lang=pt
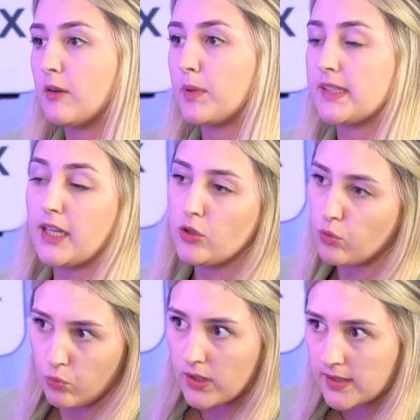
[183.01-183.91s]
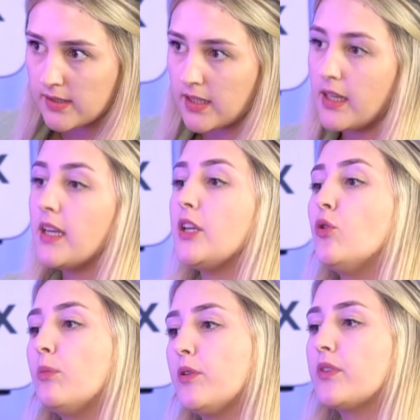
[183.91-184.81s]
Eu passei em duas Meu e
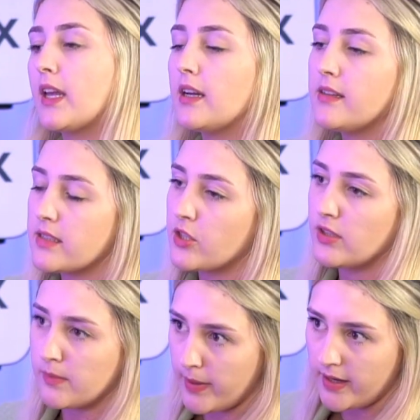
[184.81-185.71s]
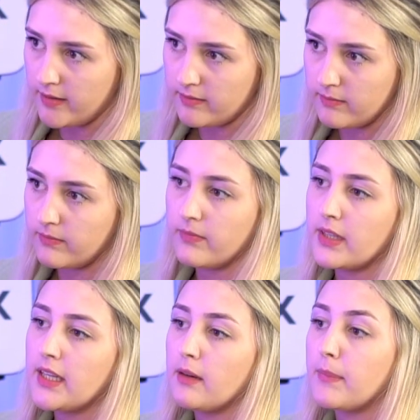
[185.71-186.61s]
uma Deus. eu fiquei na lista de espera.
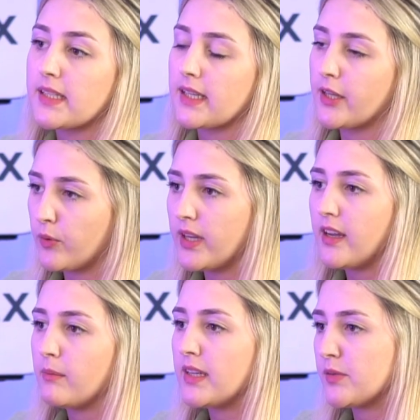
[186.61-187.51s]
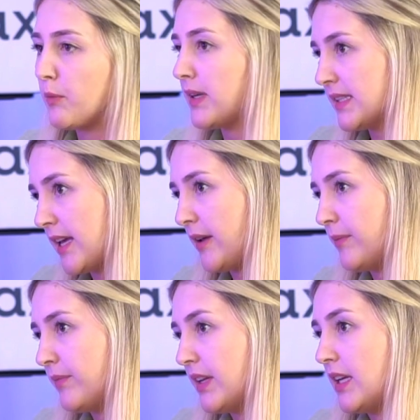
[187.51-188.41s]
Mas a que eu queria mesmo, eu passei.
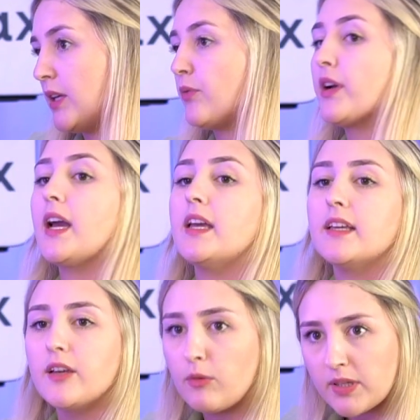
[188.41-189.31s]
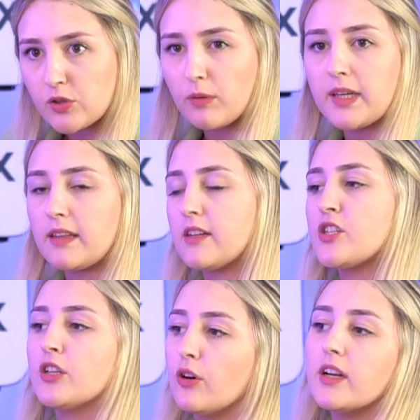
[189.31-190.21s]
E foi aí que começou a minha
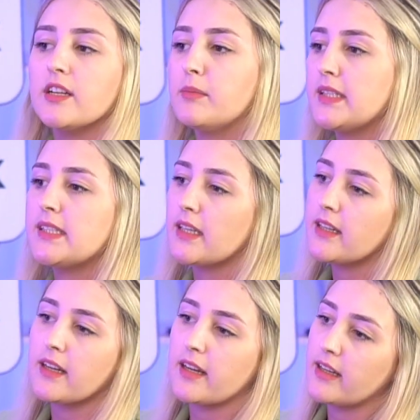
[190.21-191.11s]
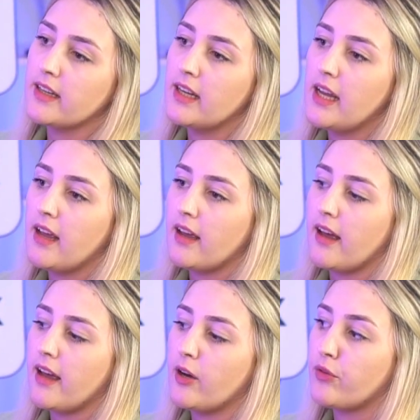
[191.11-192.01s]
trajetória na medicina, né?
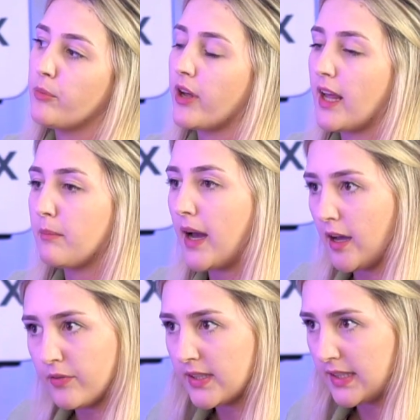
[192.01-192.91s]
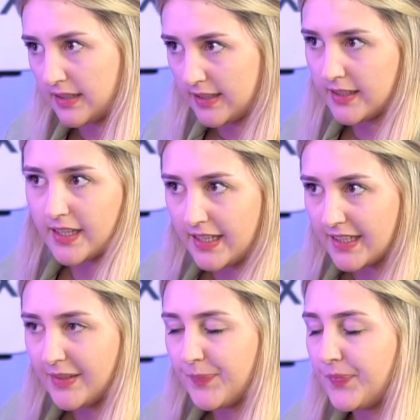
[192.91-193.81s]
É, eu fui morar em Mafra, Santa Catarina,
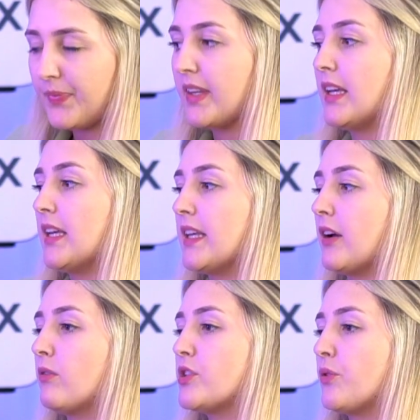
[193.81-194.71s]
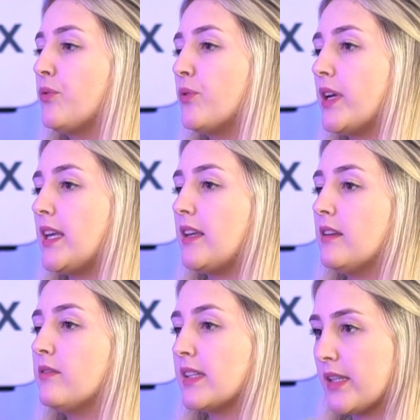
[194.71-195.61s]
uhum. que é onde eu fui
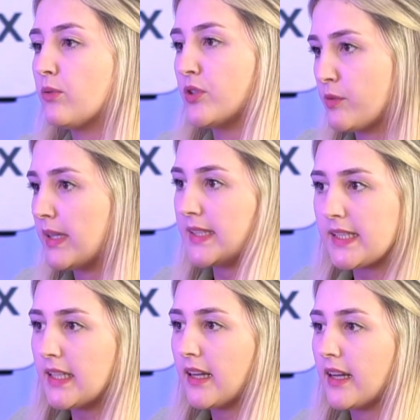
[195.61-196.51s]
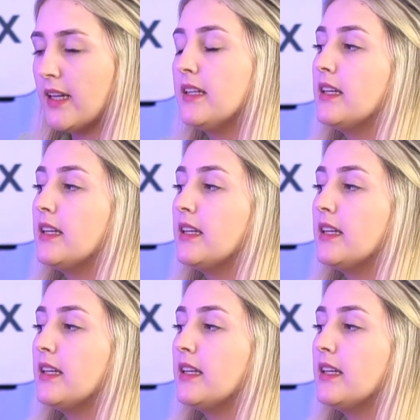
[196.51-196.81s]
fazer o curso de medicina, né?